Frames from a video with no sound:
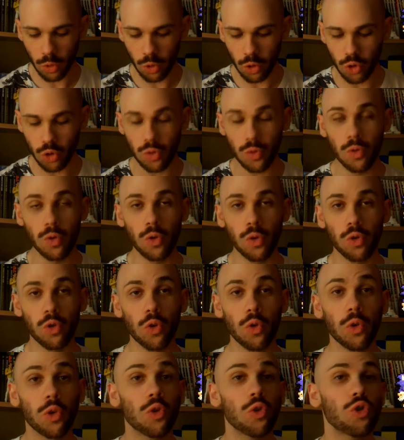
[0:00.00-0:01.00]
que je, ne,
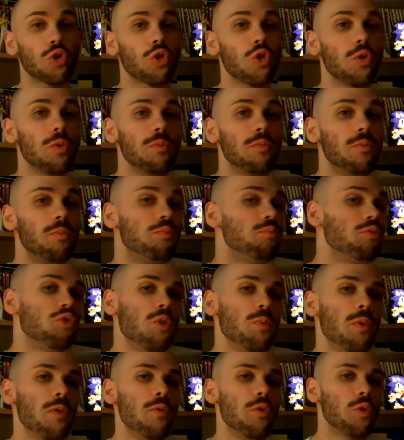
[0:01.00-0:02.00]
que, que,
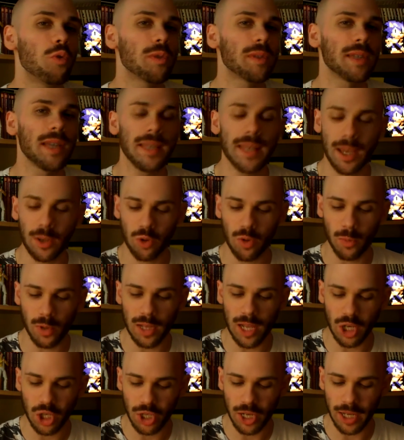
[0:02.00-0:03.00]
je peux vous conseiller directement
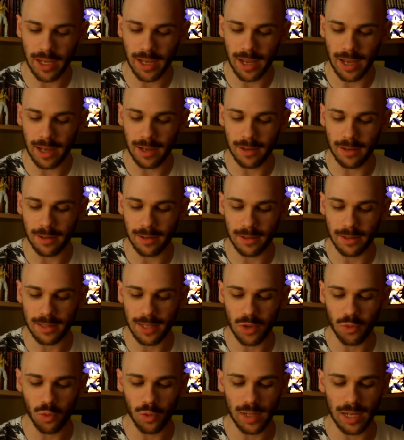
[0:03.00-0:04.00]
de l'acheter. Hein. Euh,
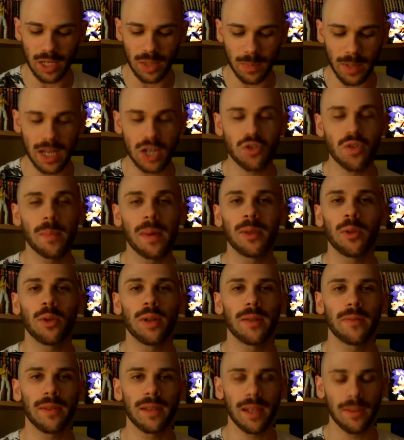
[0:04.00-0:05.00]
ça, je vous le cache pas, je vais pas attendre
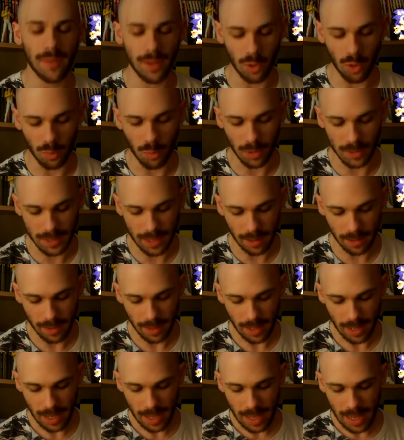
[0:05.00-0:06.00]
la fin de la vidéo pour ça.
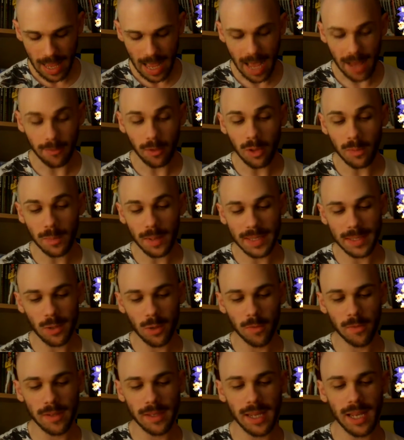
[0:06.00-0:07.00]
Avant de passer
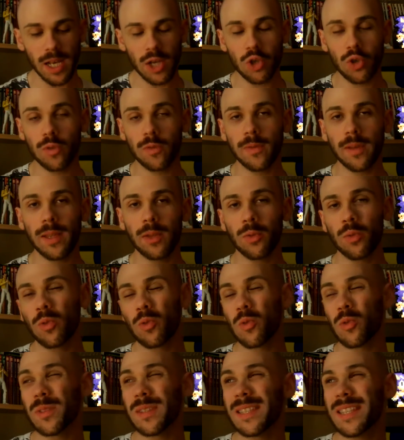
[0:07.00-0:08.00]
au vinyle, je vais
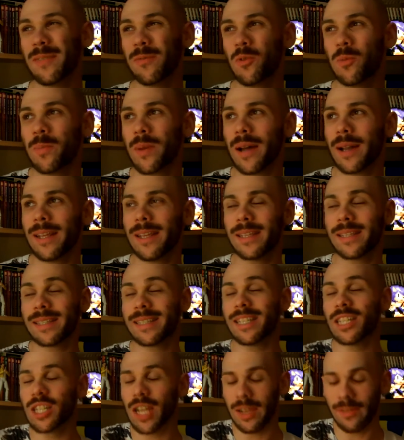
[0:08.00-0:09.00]
donc aussi vous parler,
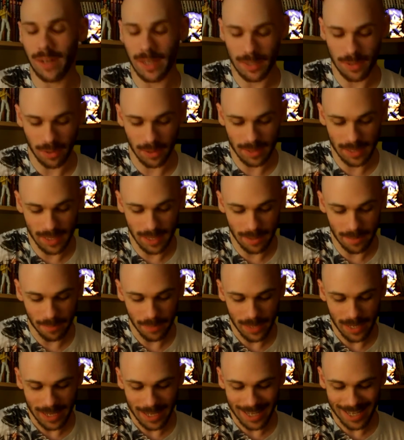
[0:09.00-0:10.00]
si j'arrive à sortir,
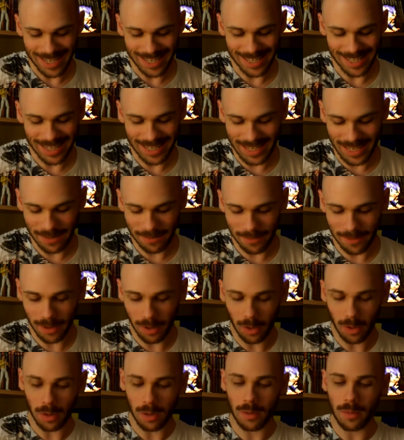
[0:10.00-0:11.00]
des
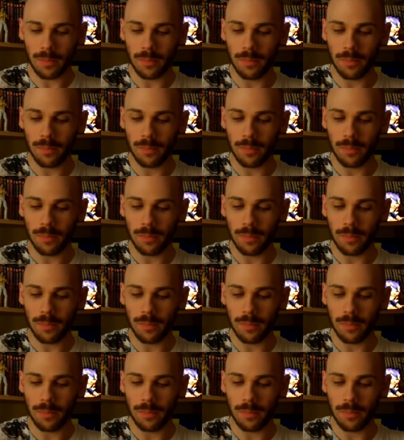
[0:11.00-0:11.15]
différents